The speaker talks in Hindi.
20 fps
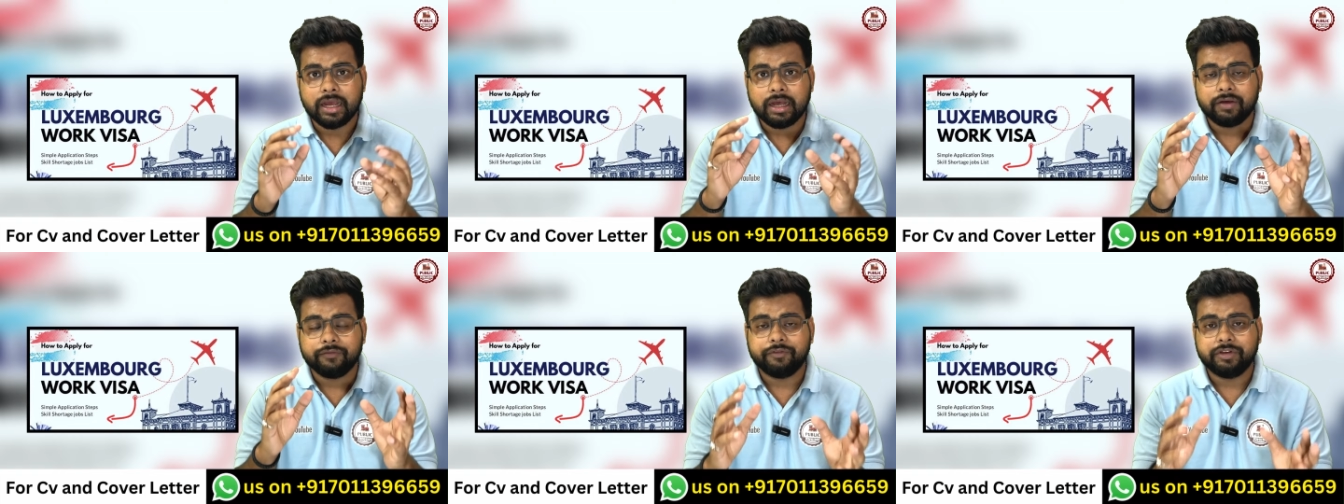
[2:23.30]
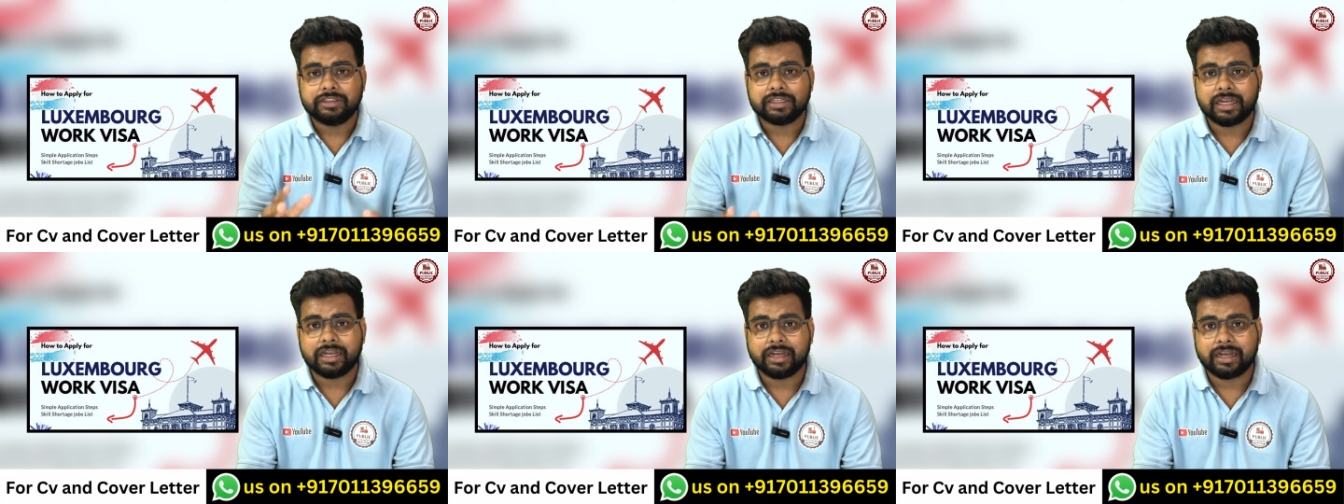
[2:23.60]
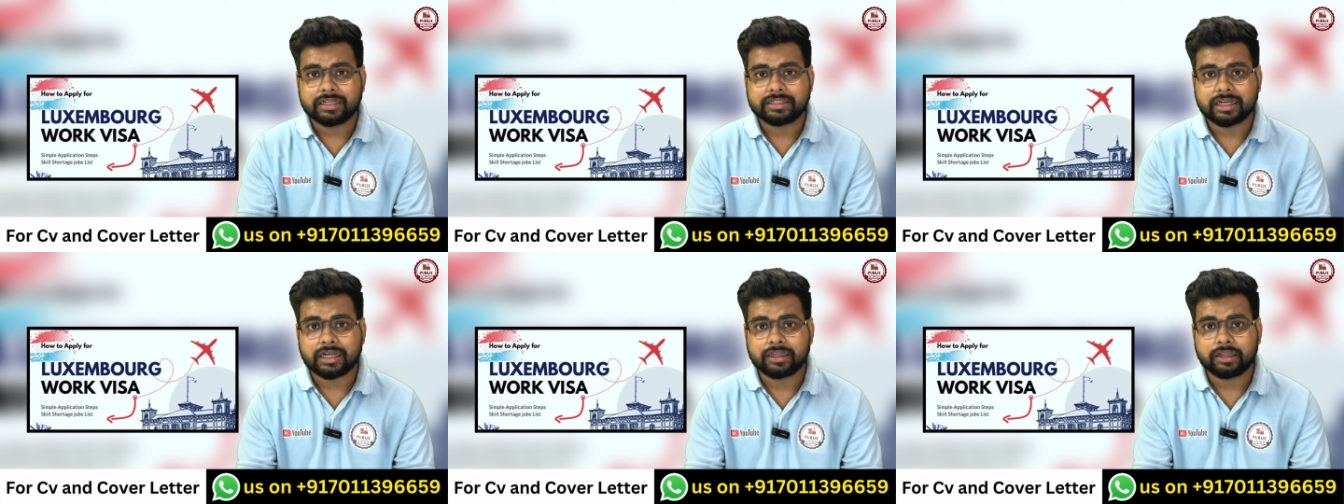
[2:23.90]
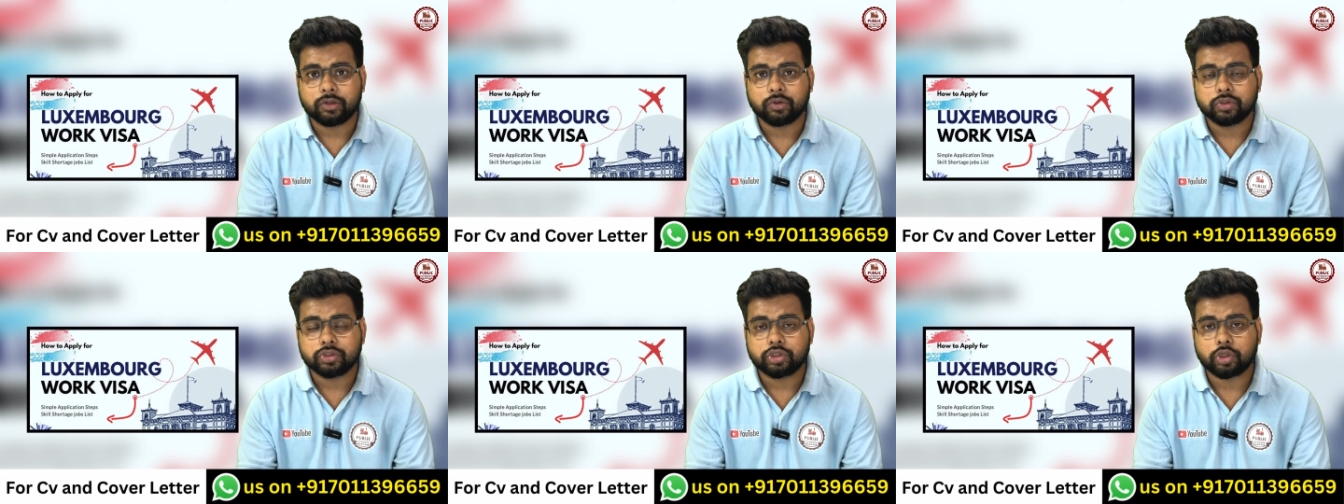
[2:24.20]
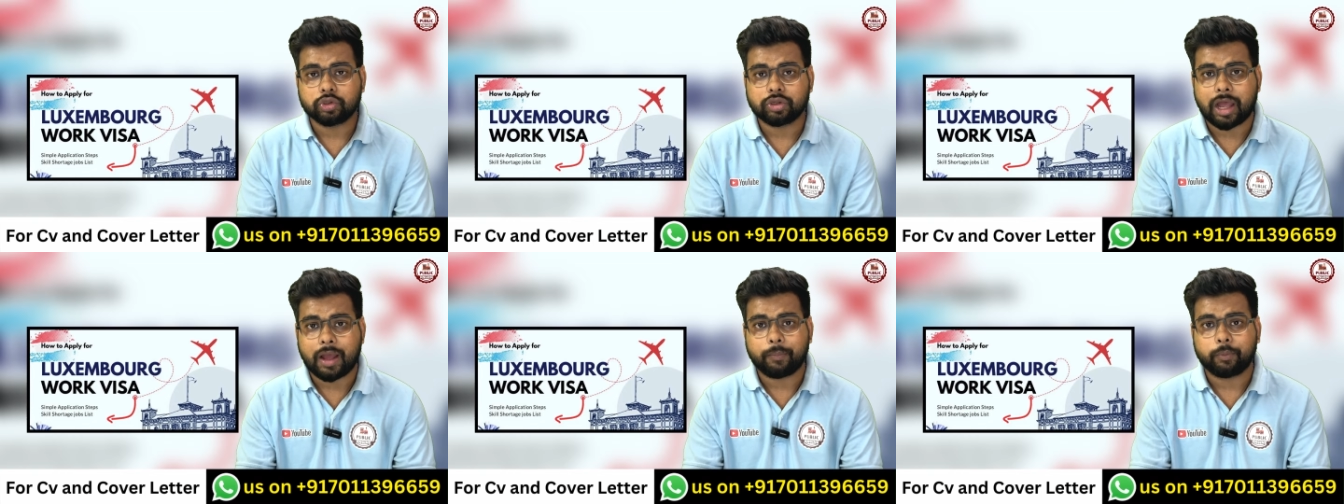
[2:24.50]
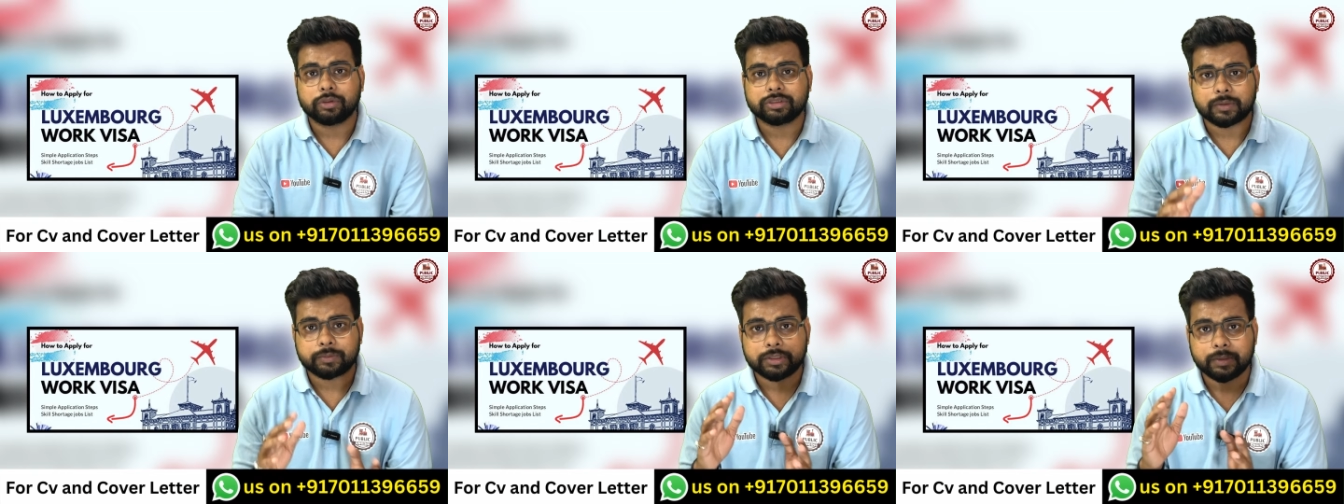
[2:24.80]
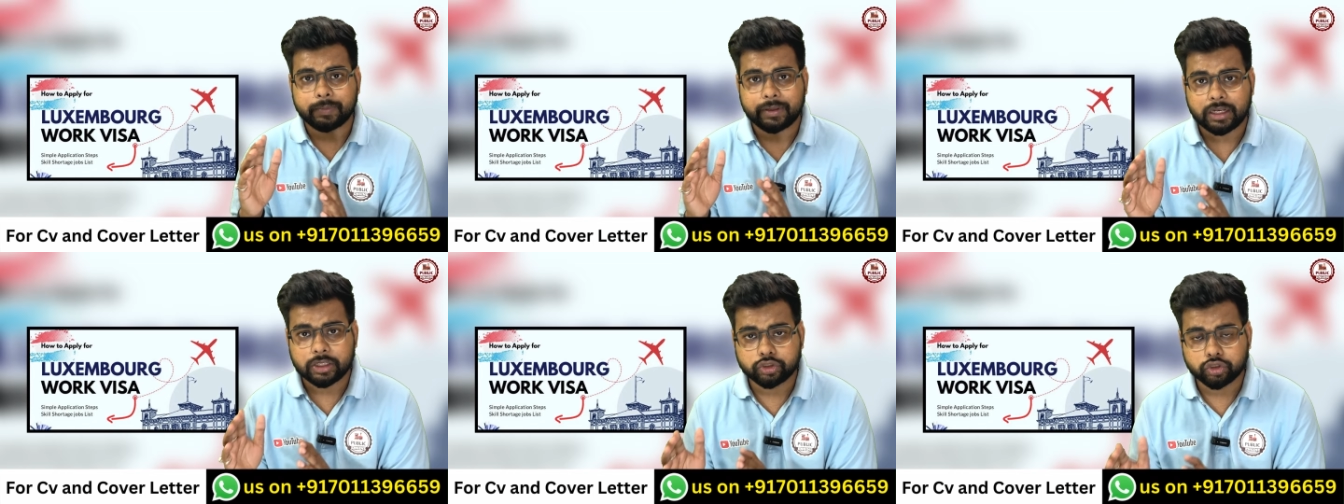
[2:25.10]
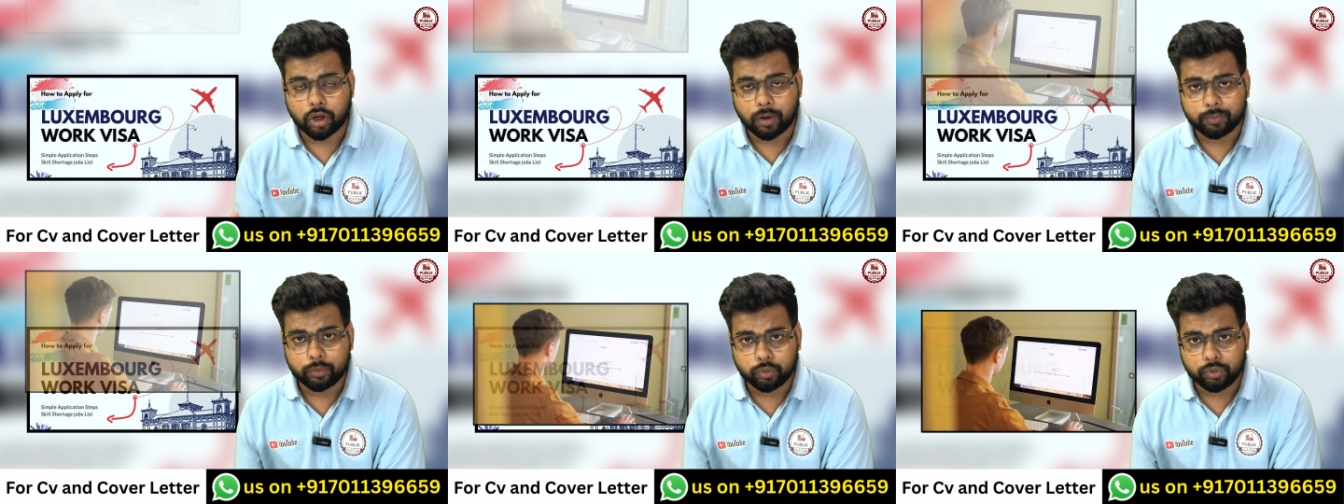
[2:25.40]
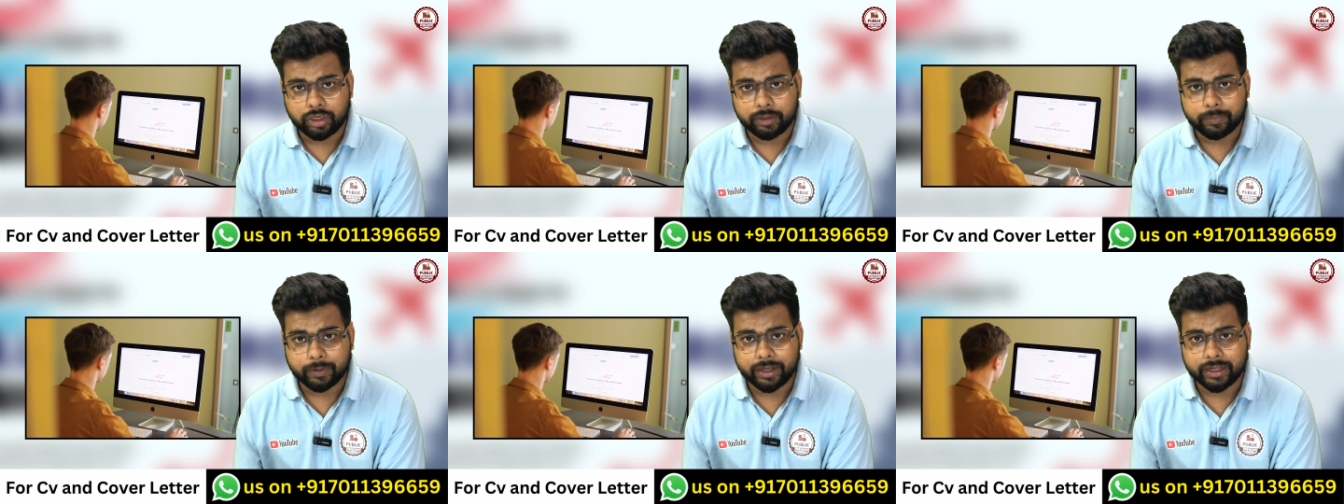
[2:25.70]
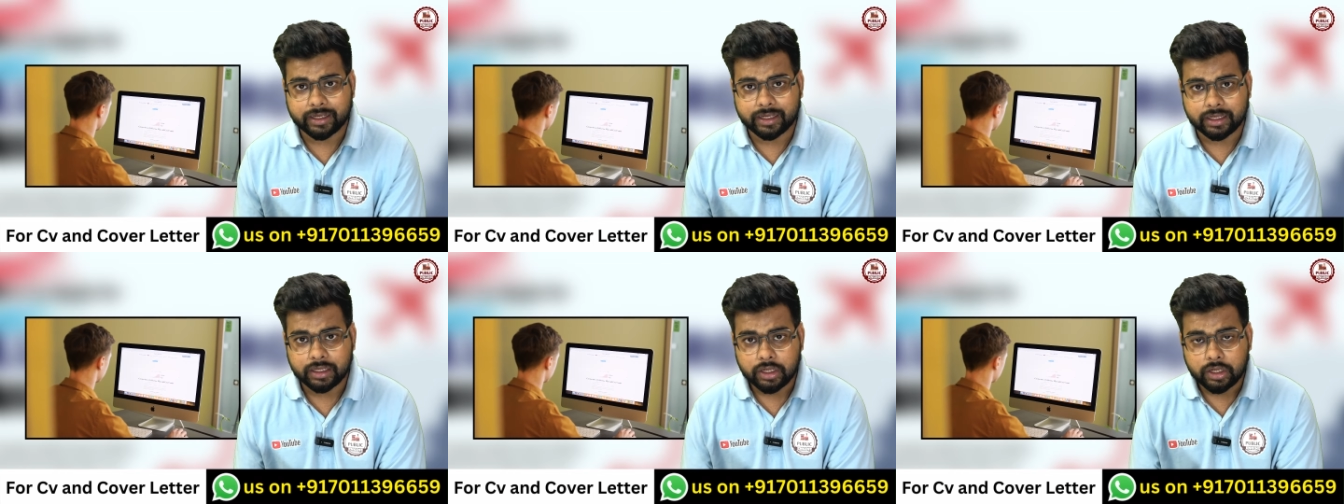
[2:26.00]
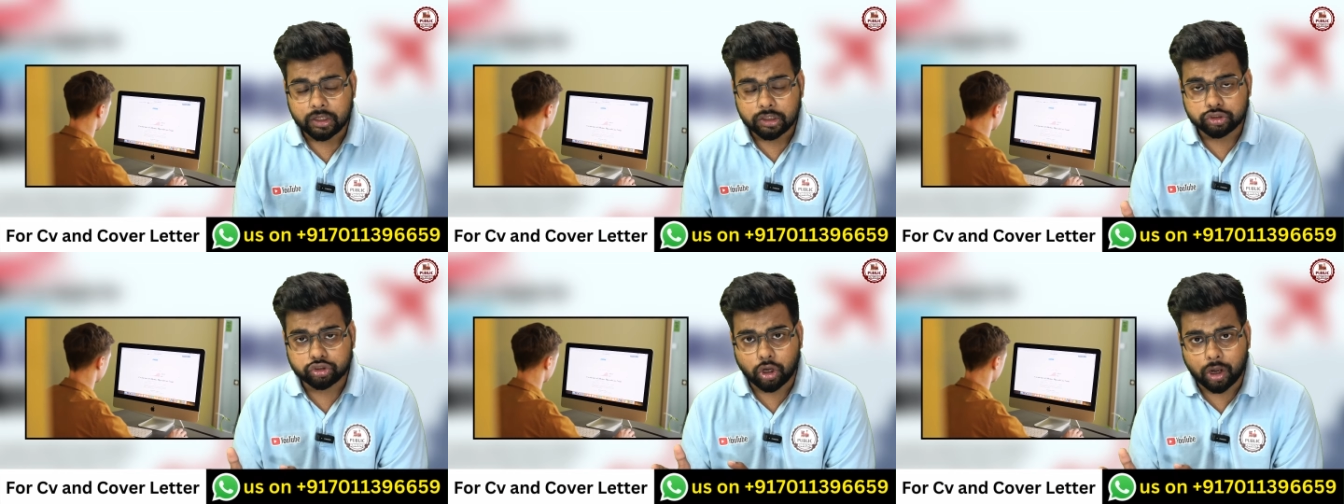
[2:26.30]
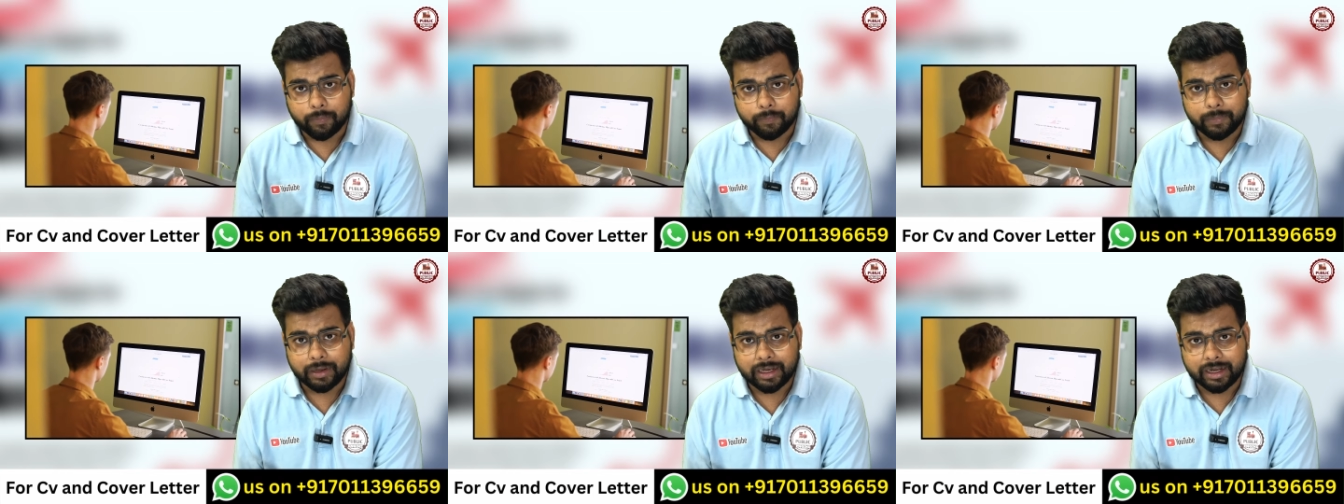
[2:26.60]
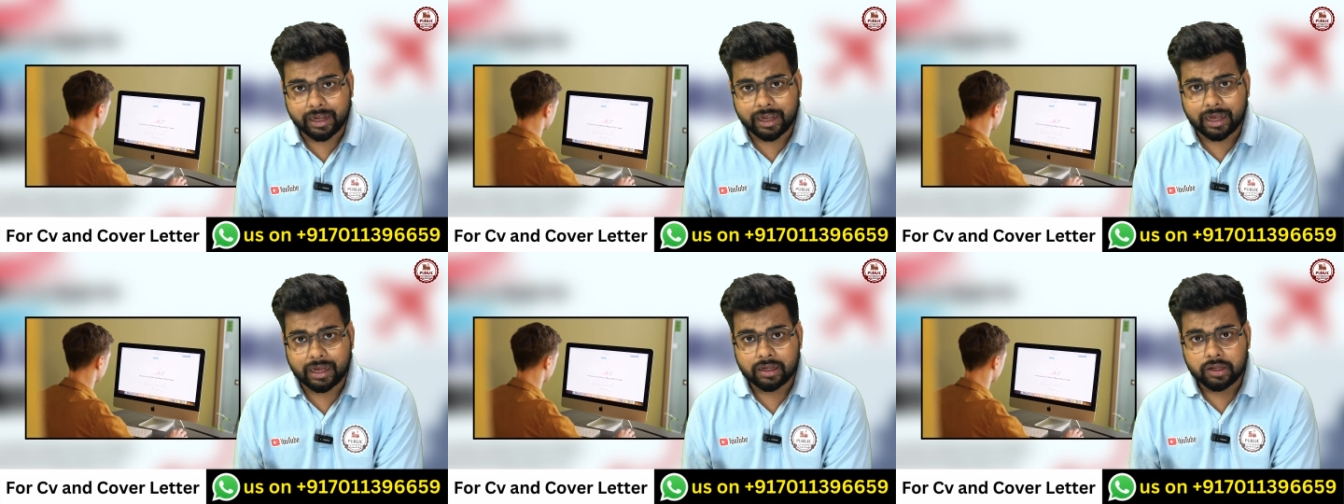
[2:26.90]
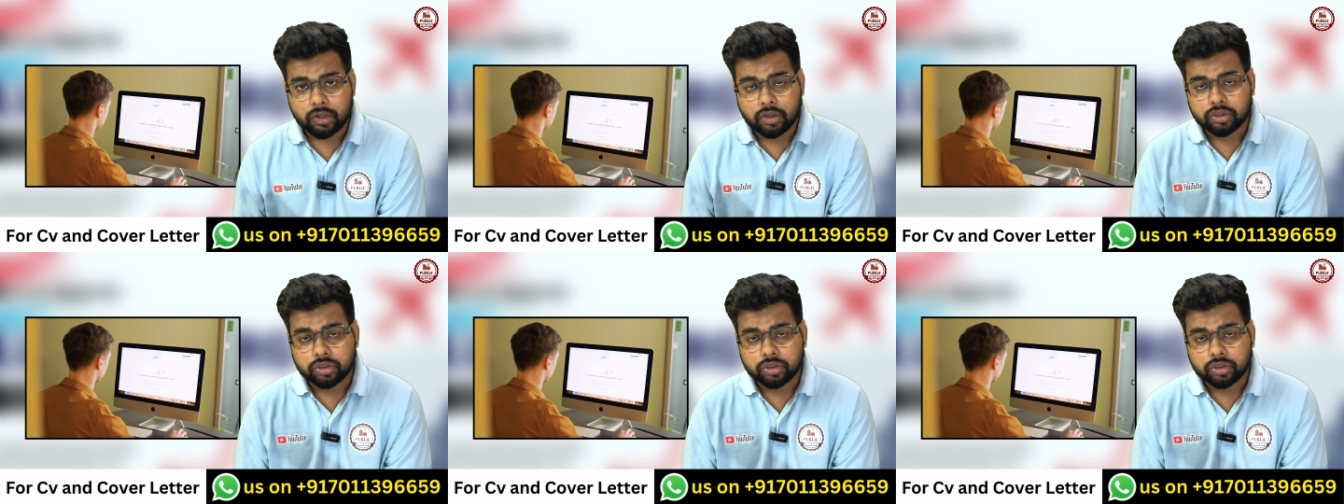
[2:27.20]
वीज़ा लेना चाहते हैं दोस्तों तो आपको सबसे पहले जॉब ढूंढनी पड़ेगी जॉब मिल गया